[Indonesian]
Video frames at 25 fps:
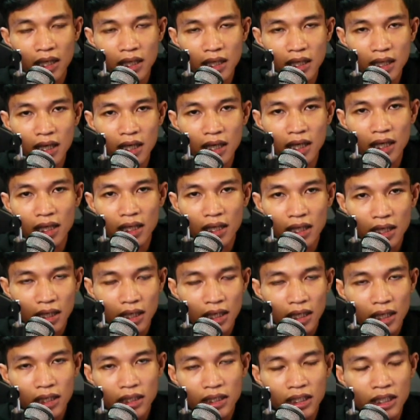Nah,
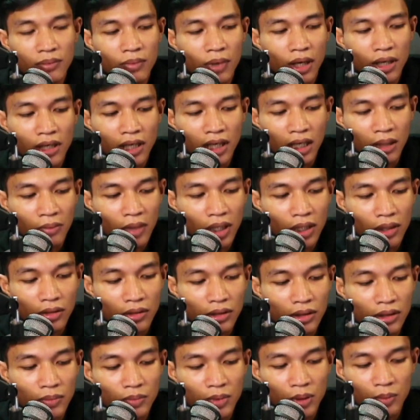di bagian
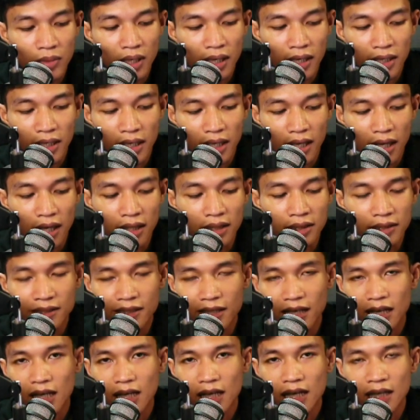metode pembayaran
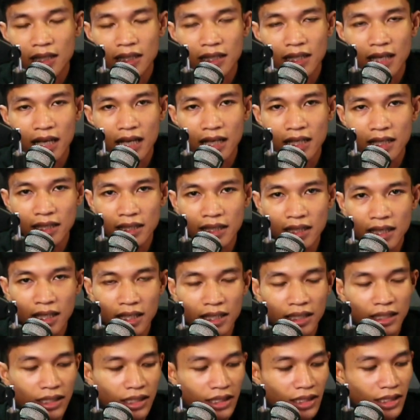silakan
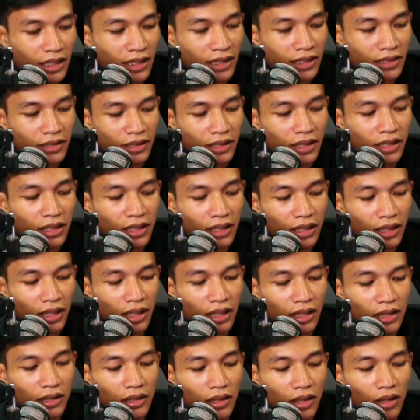kalian isi
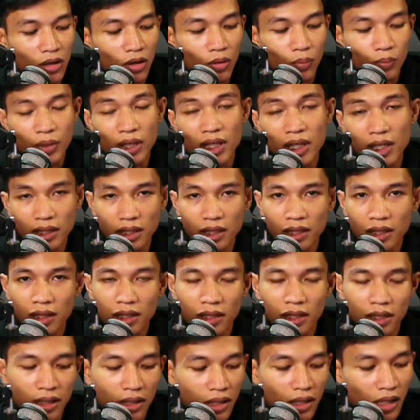atau pilih
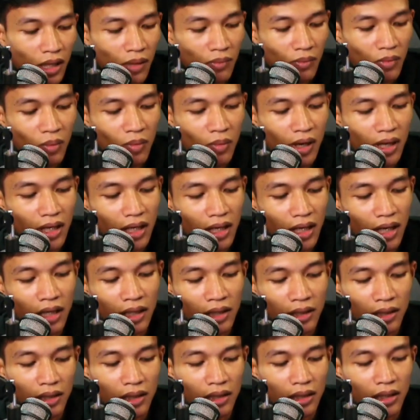
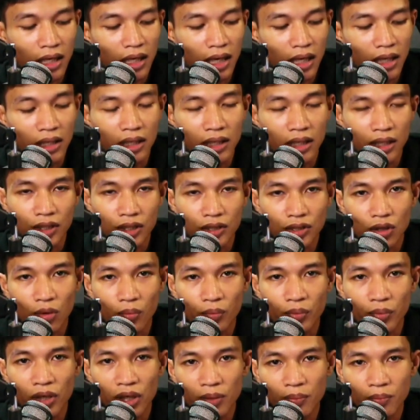pembayaran dari
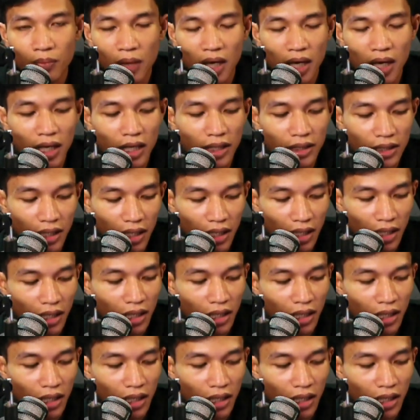Shopee PayLater.